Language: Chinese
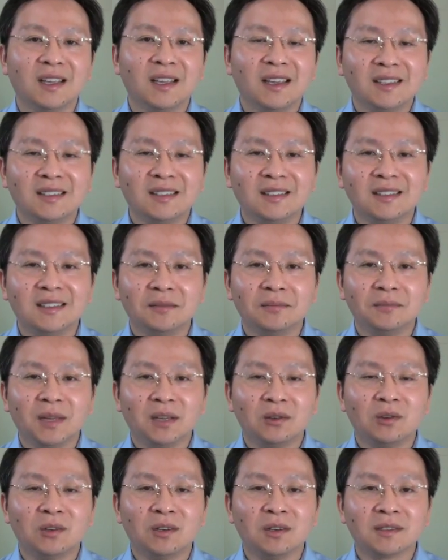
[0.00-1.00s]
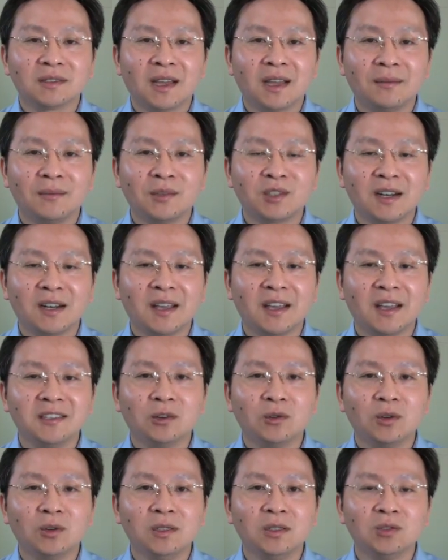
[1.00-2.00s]
你像美国参谋长联席
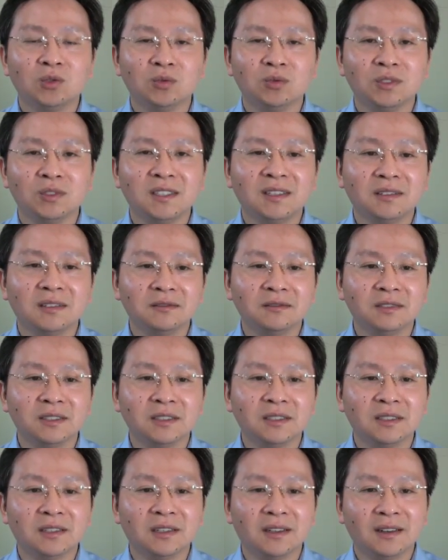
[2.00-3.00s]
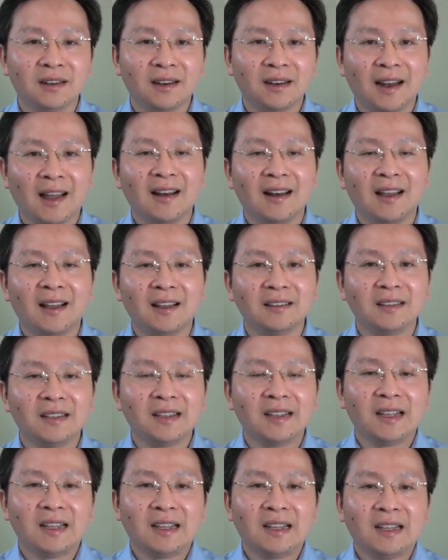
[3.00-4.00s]
会议主席邓福德来了，
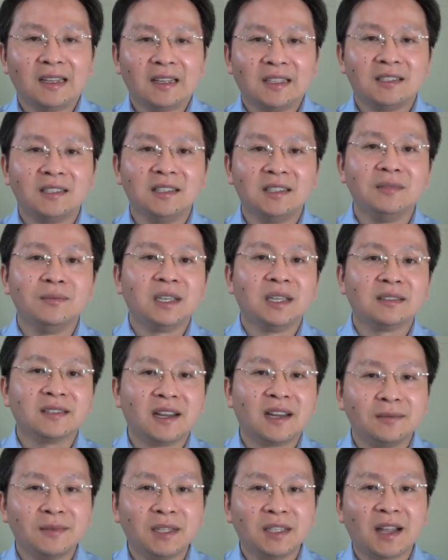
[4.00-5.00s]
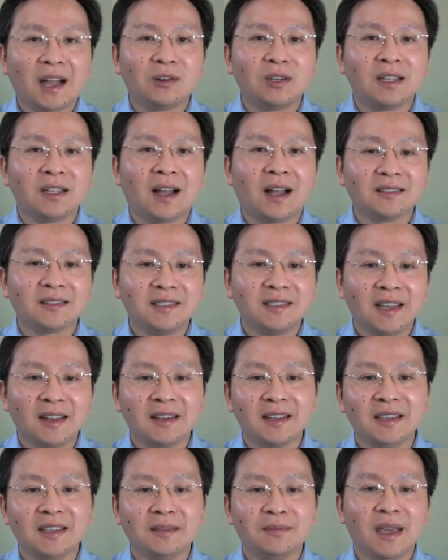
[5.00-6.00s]
习近平在人民大会堂见
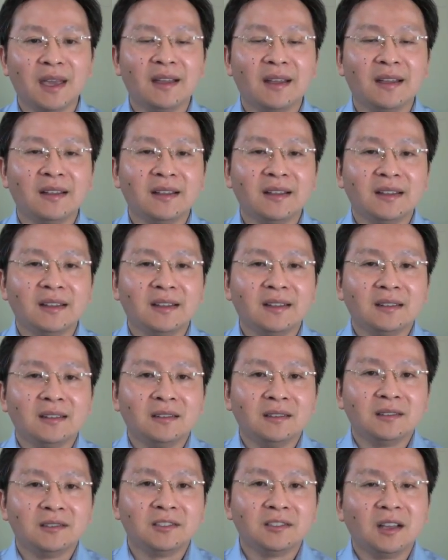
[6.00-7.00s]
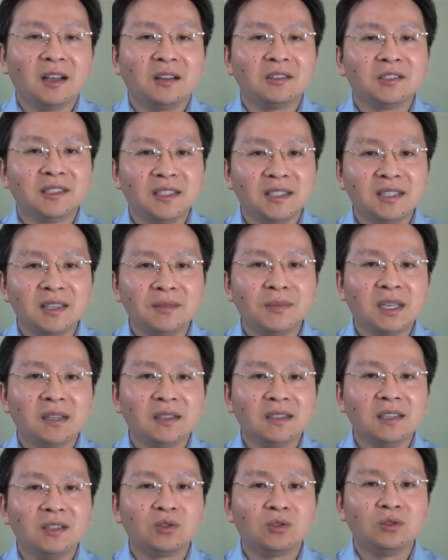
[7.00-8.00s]
了一面。只要习近
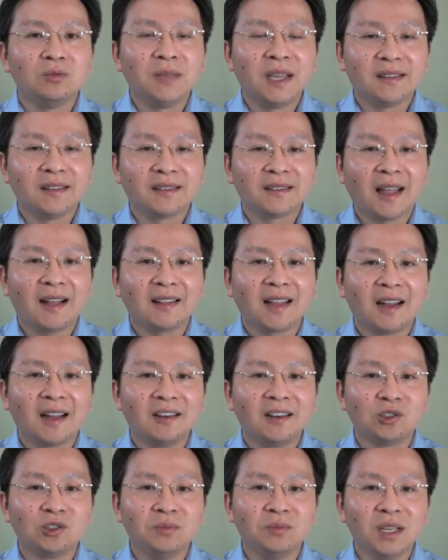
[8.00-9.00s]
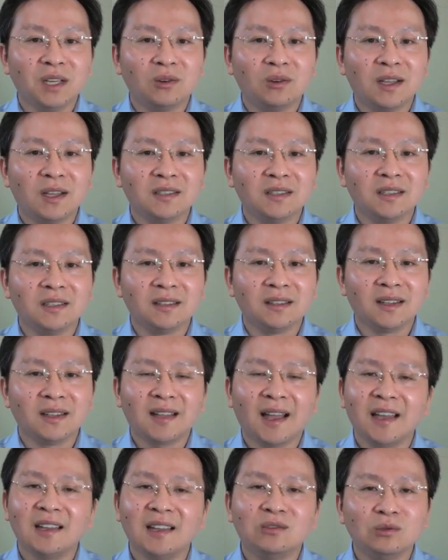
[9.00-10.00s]
平一出面，他谈中美关系，那
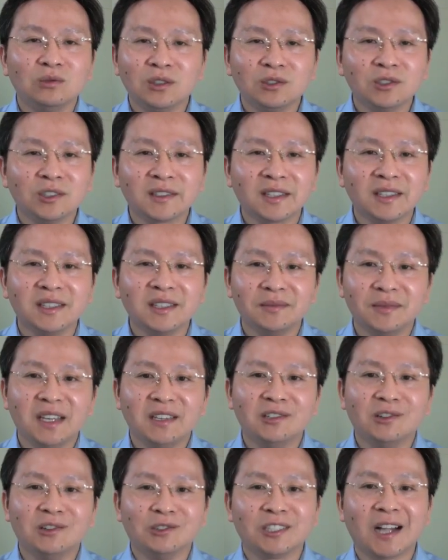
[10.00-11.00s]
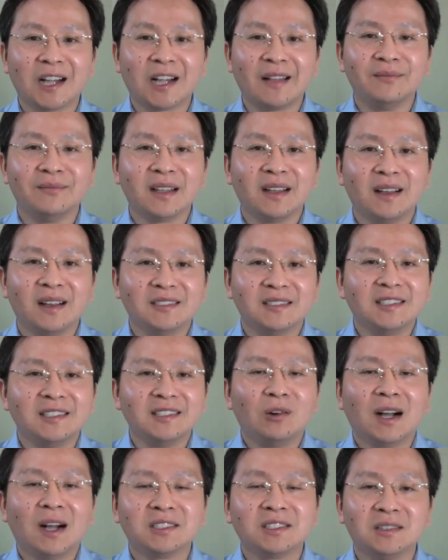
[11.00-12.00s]
态度都是特别友善啊。新
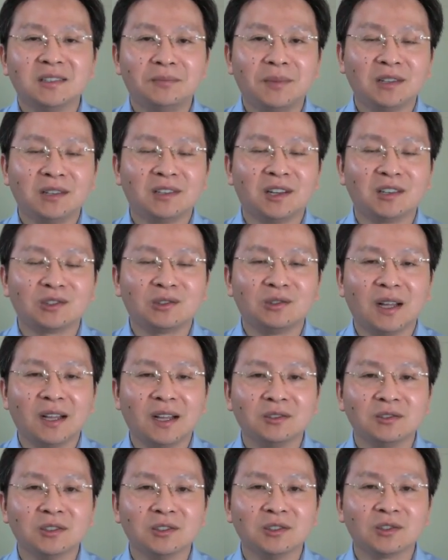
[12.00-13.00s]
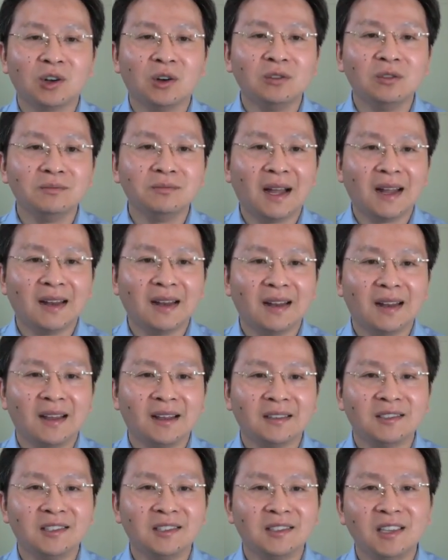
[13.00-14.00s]
华社报道出来都是充满
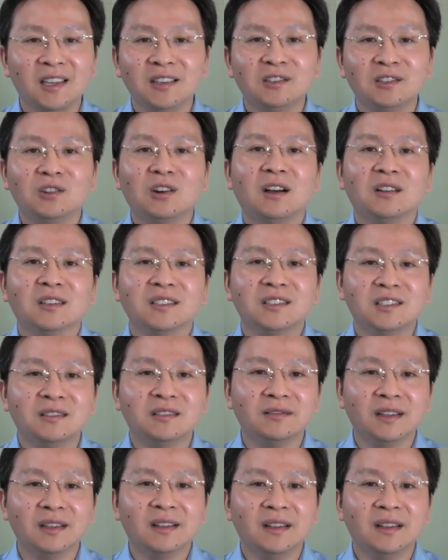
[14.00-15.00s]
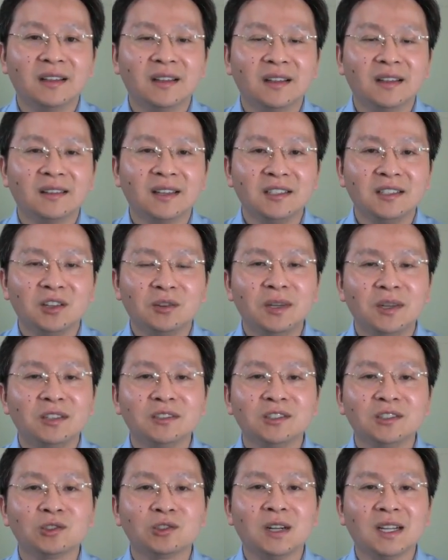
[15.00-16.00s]
了亲切友好的气氛。那有没有
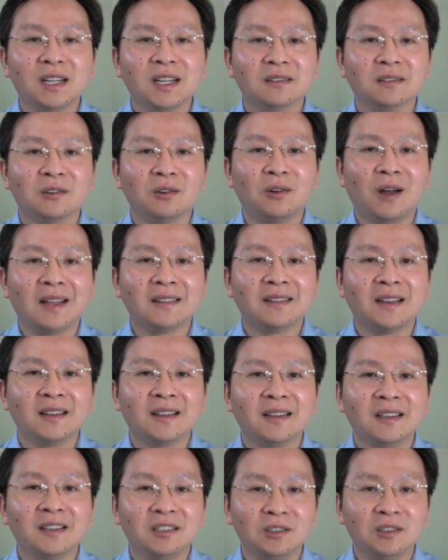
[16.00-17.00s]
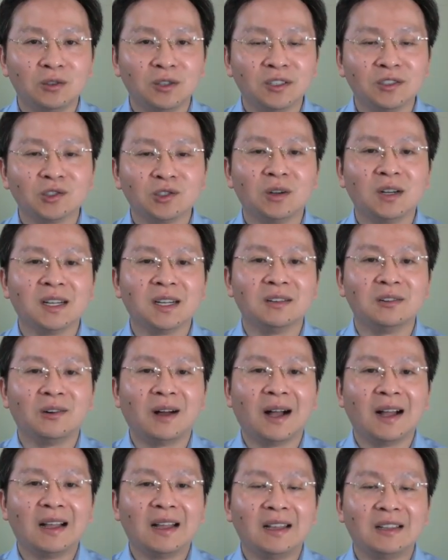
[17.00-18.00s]
人说狠话呢？有人说狠
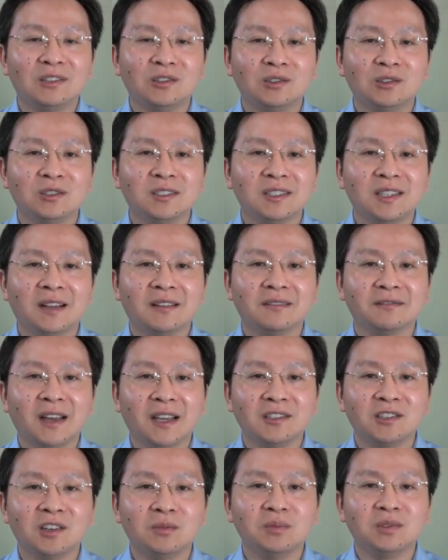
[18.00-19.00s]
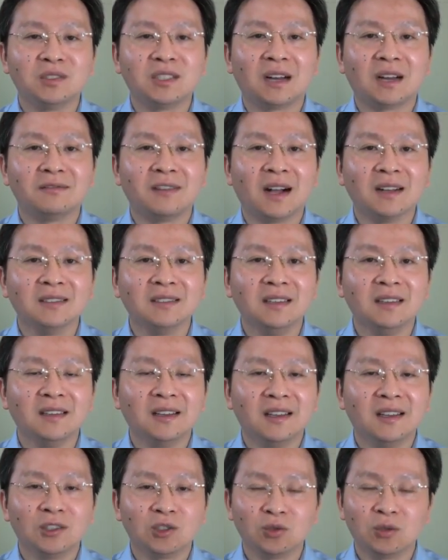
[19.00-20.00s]
话，就是像外交部长王毅
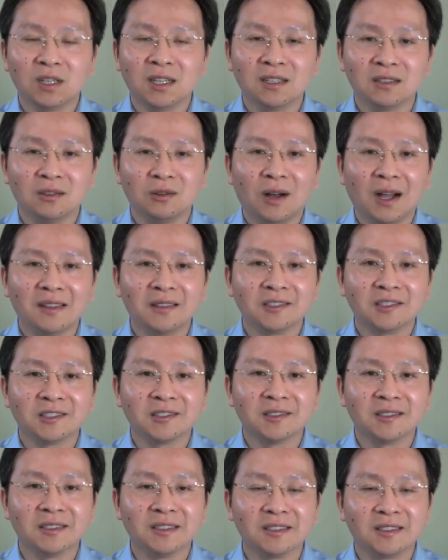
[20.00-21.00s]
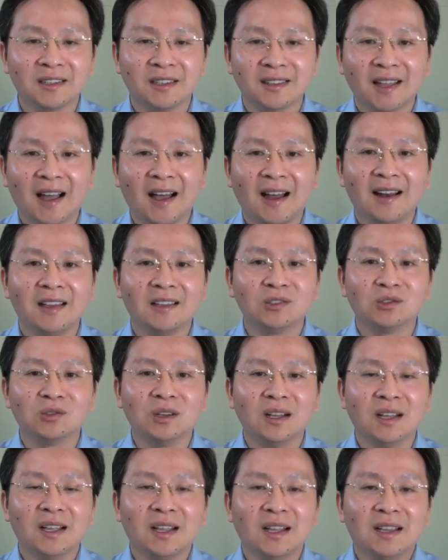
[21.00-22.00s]
说狠话的事情让他来做。
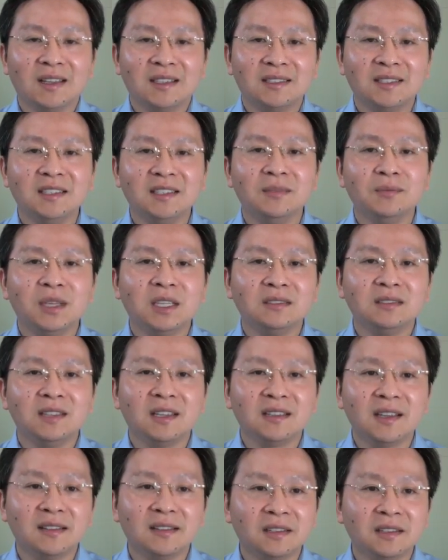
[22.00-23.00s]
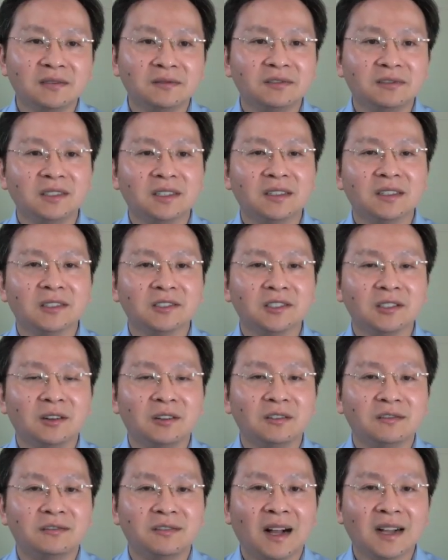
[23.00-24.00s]
习近平接见邓福德的时
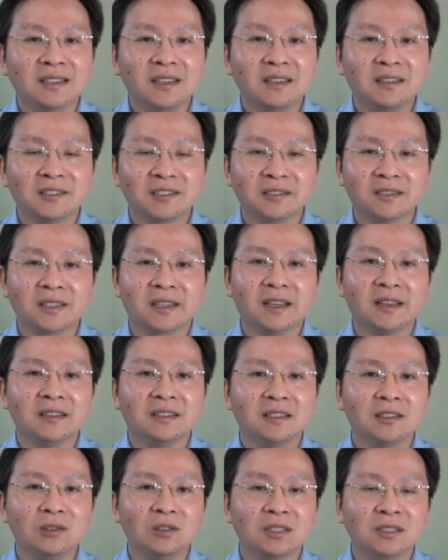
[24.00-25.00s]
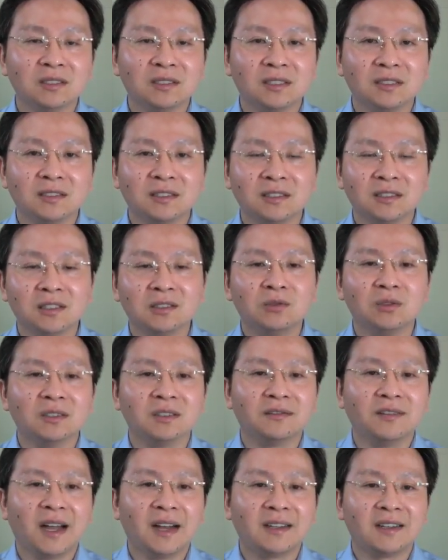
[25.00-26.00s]
候，王毅是给俄罗斯和德国的
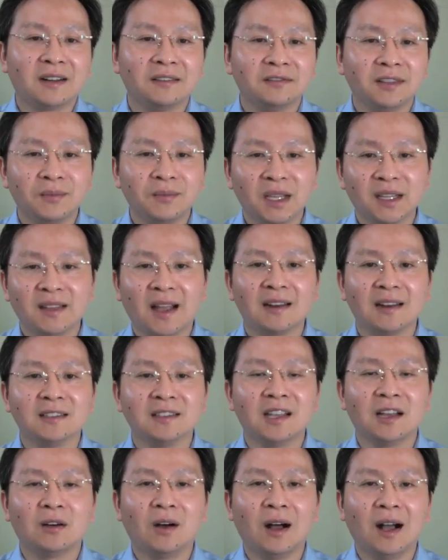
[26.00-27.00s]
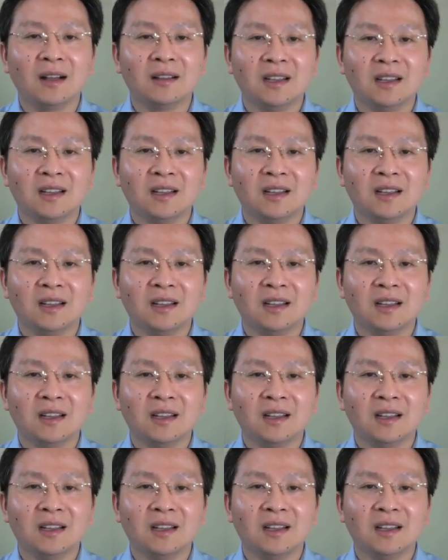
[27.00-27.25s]
外长分别打了电话，